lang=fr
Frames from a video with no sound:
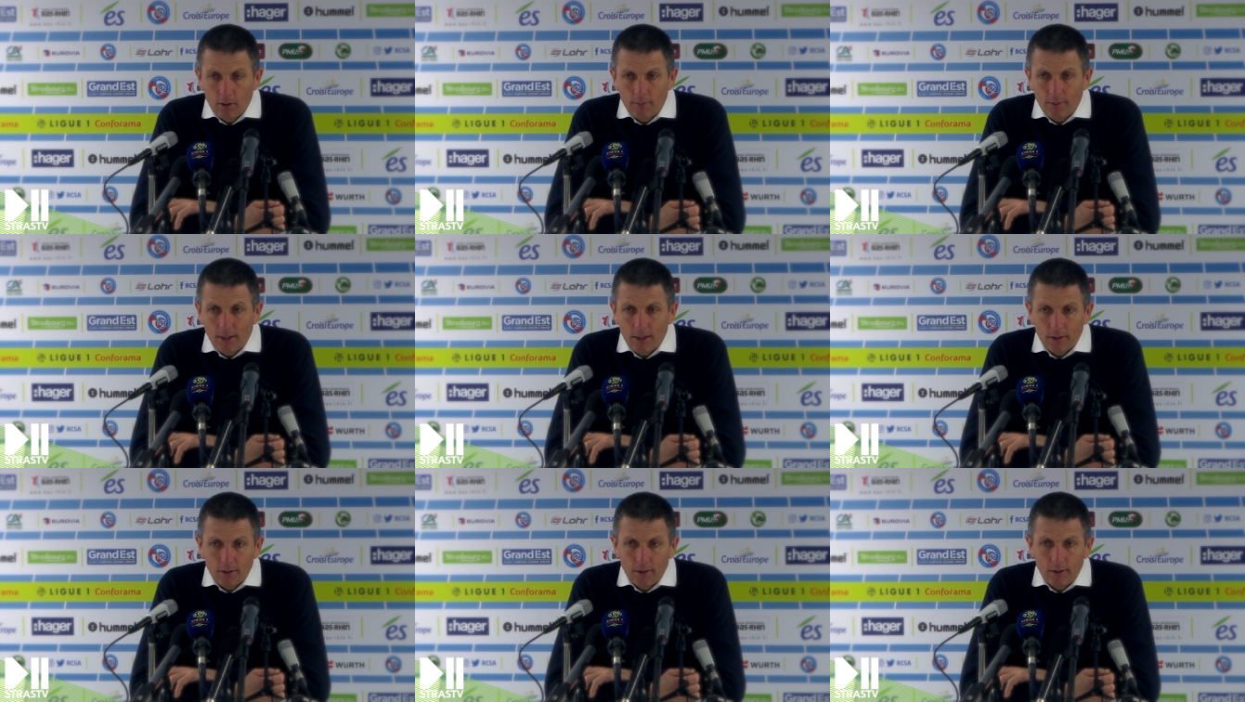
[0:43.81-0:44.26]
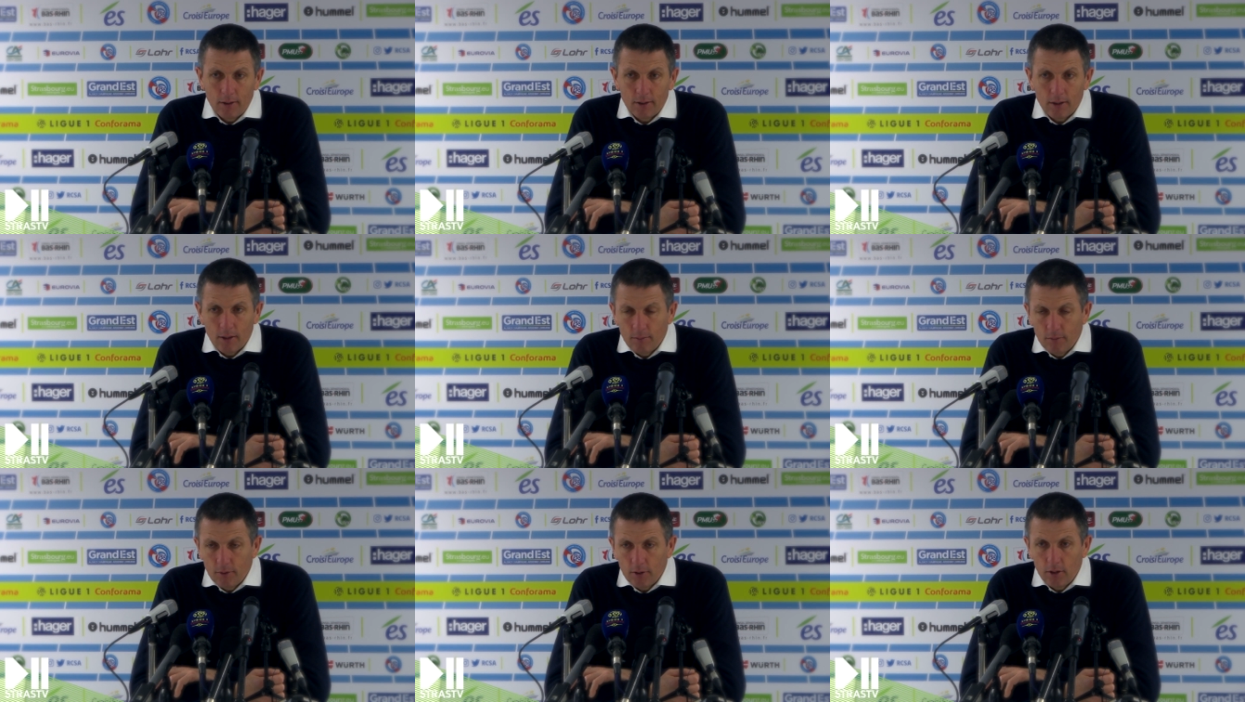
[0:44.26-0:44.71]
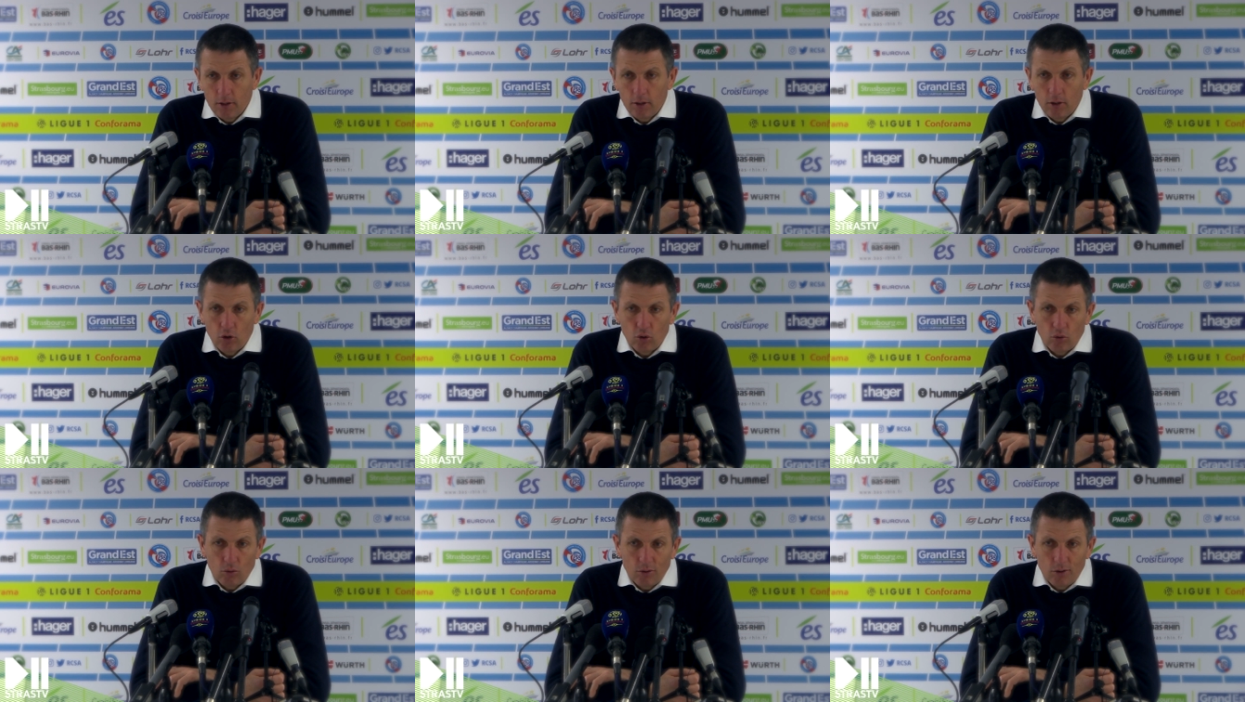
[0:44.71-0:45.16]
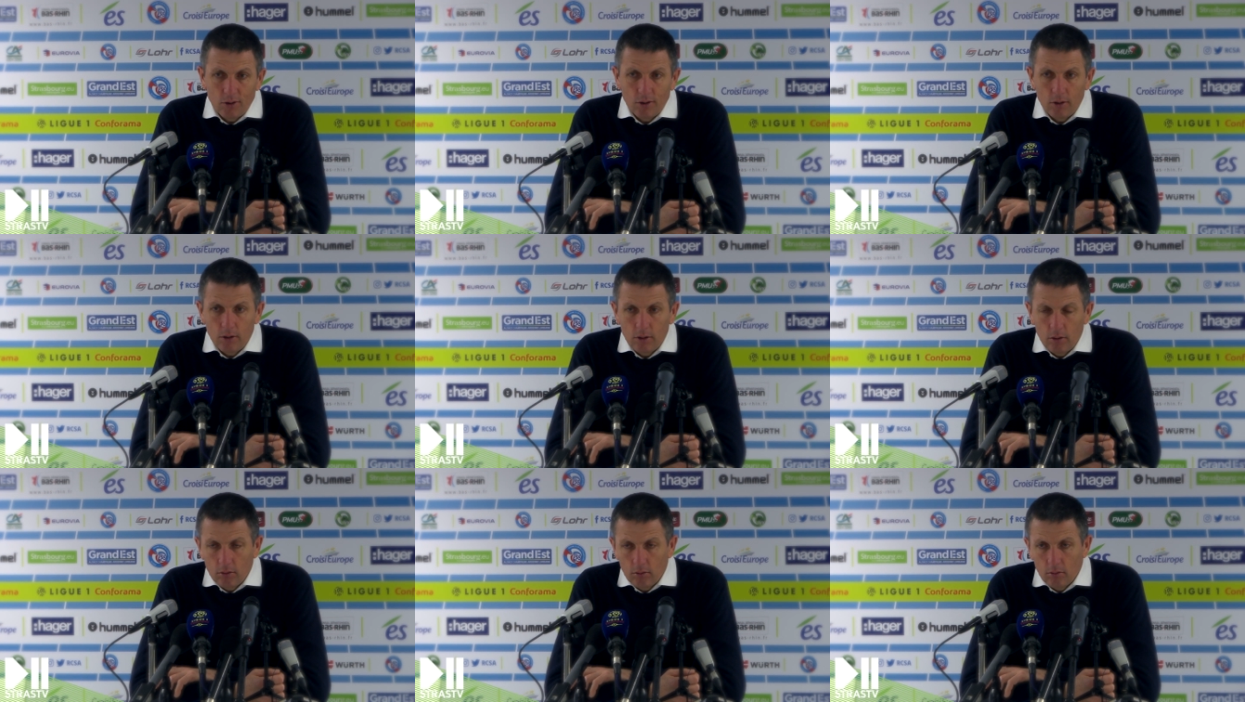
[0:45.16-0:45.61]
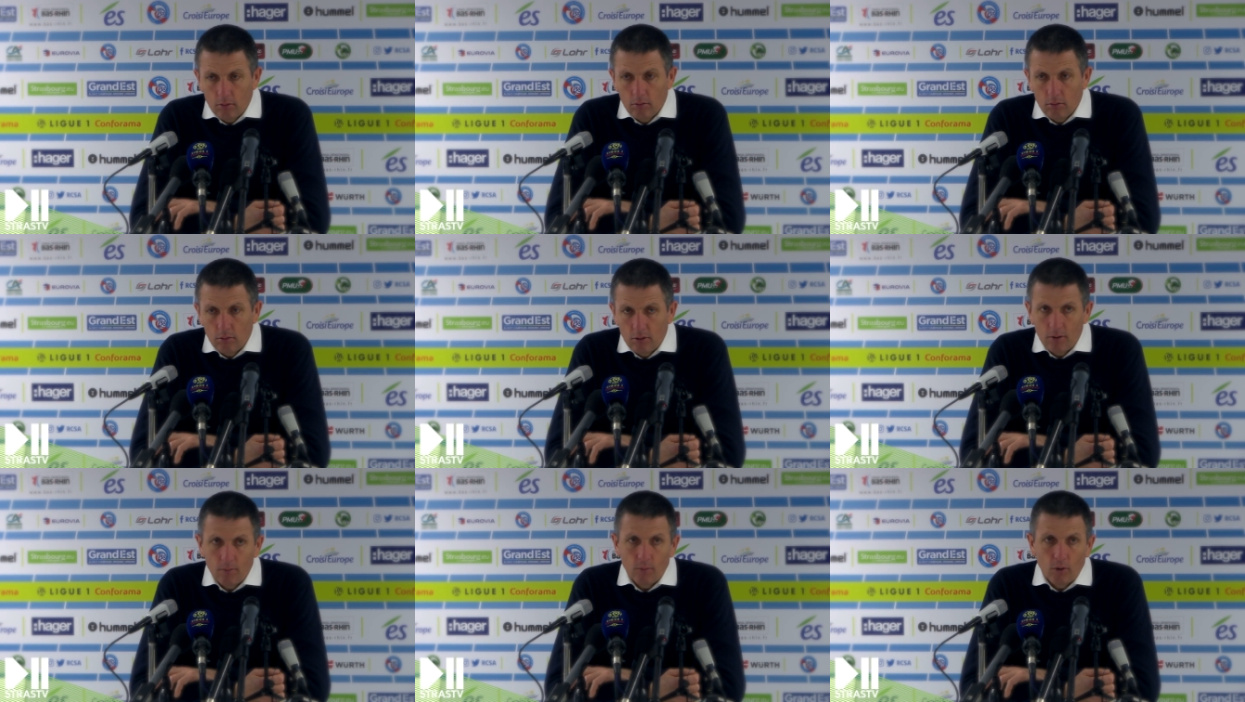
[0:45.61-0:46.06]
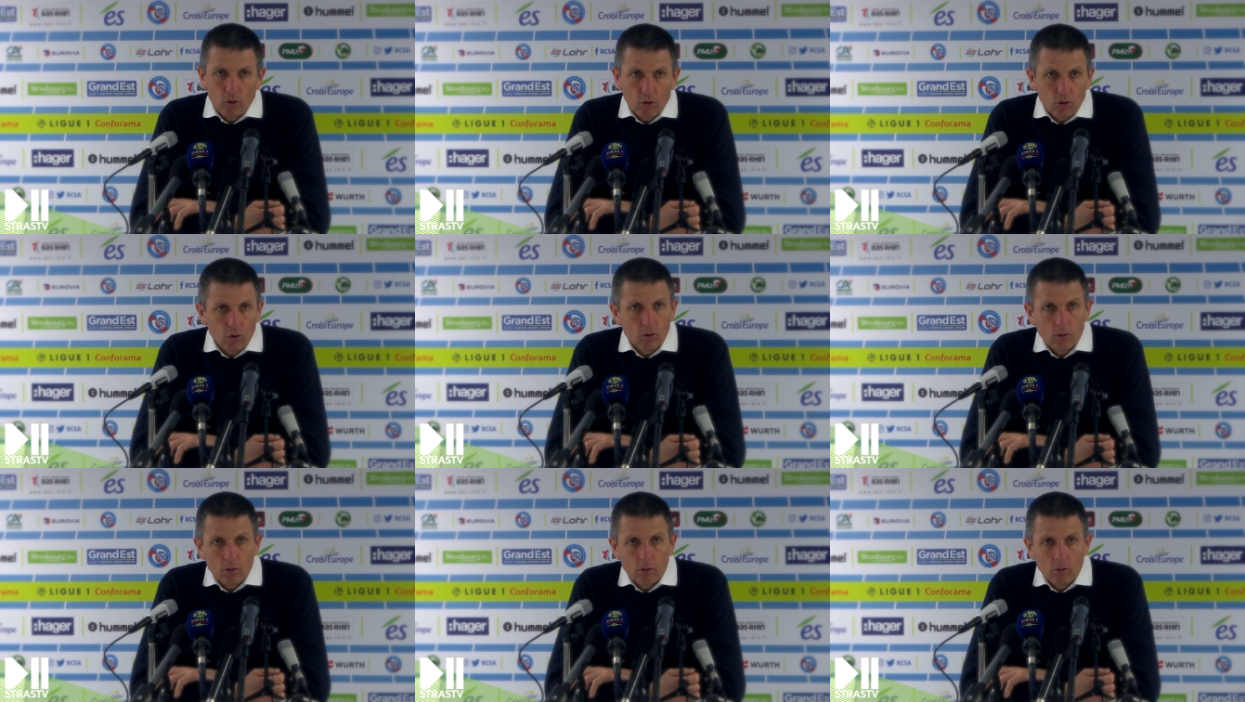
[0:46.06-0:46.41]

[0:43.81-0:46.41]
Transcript: mardi, samedi, jeudi, euh, dimanche.